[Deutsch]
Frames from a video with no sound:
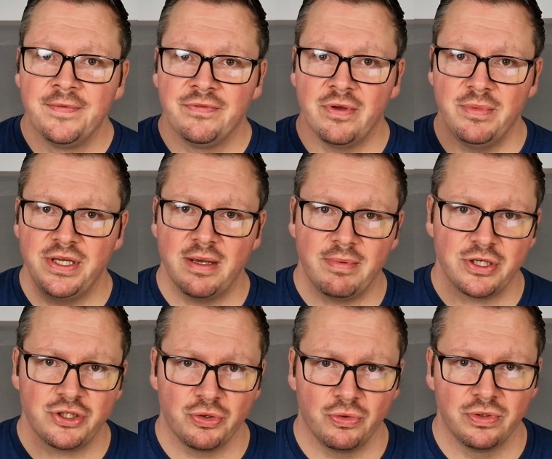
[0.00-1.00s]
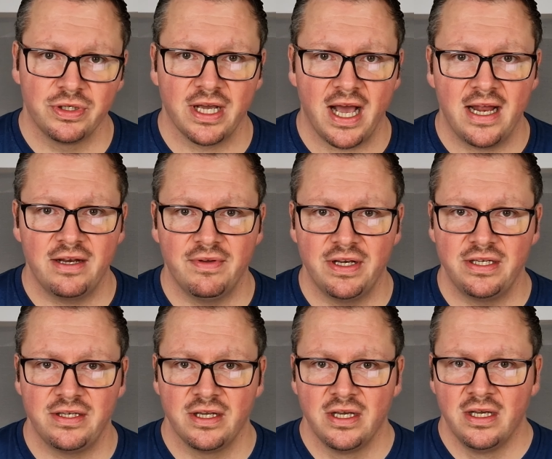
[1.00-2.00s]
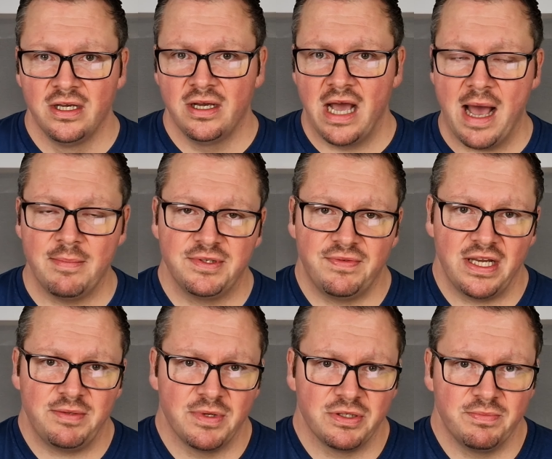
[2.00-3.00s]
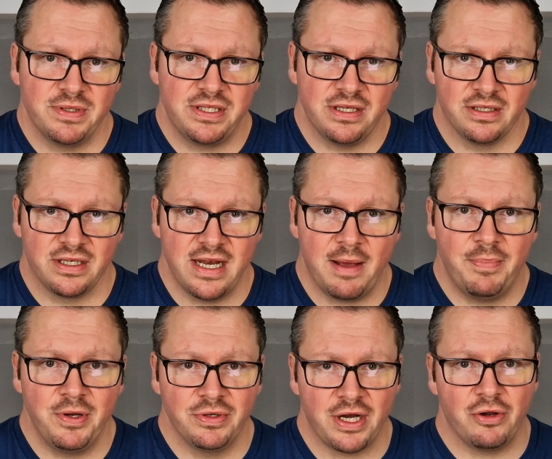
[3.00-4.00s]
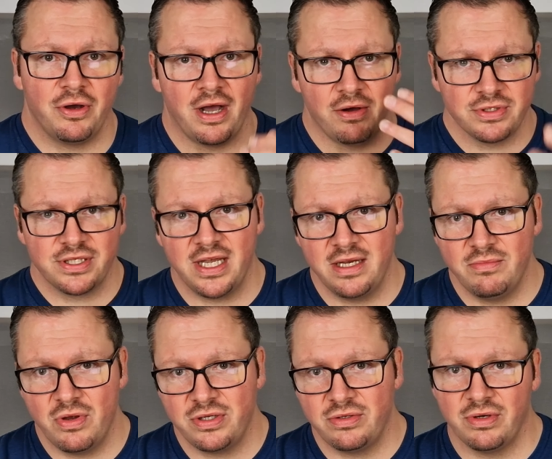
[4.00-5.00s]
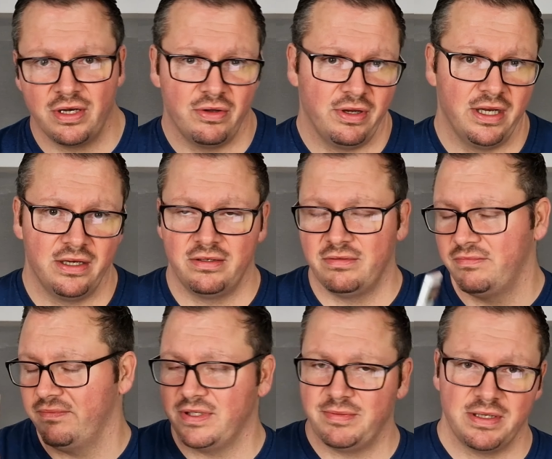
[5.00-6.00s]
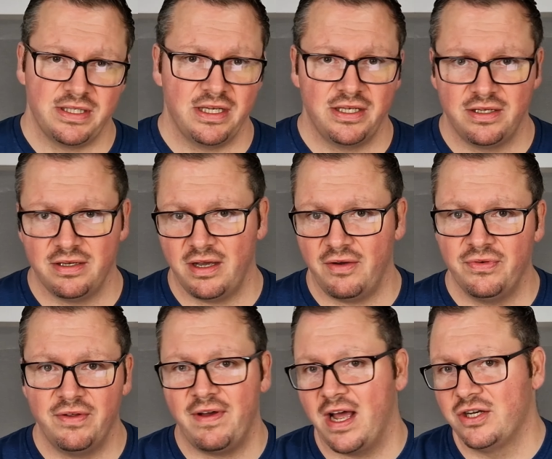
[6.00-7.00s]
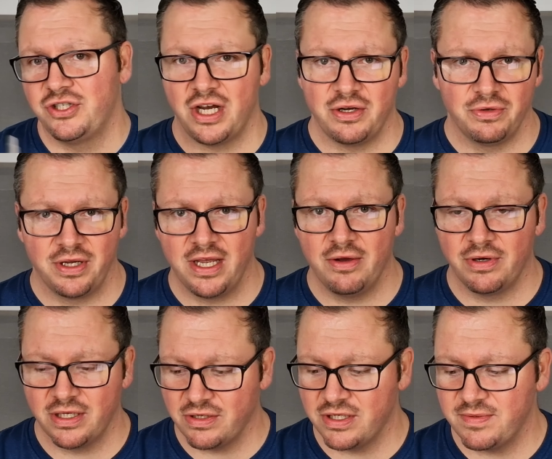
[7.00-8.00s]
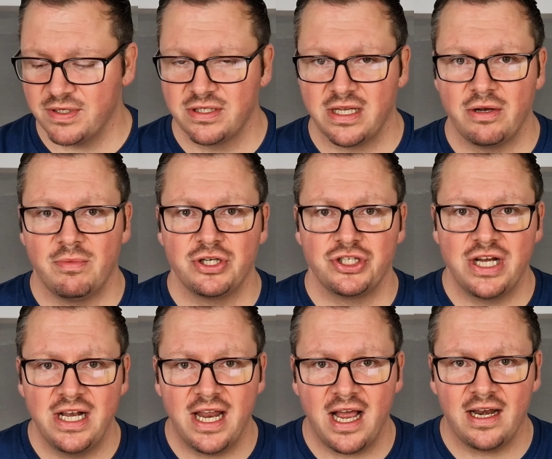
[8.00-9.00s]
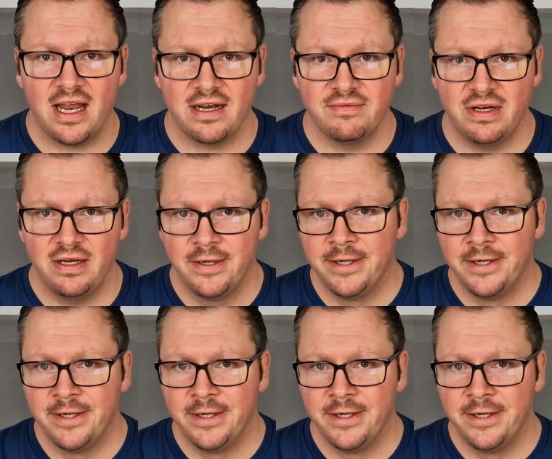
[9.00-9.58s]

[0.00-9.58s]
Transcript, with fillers: Für mich aber schon, gerade wenn ich abends vielleicht mal so ein bisschen knapp bin und dann noch rausgehen möchte oder noch irgendwas, was ich, auf eine Veranstaltung gehe oder sonst was und dann nochmal schnell nachladen will,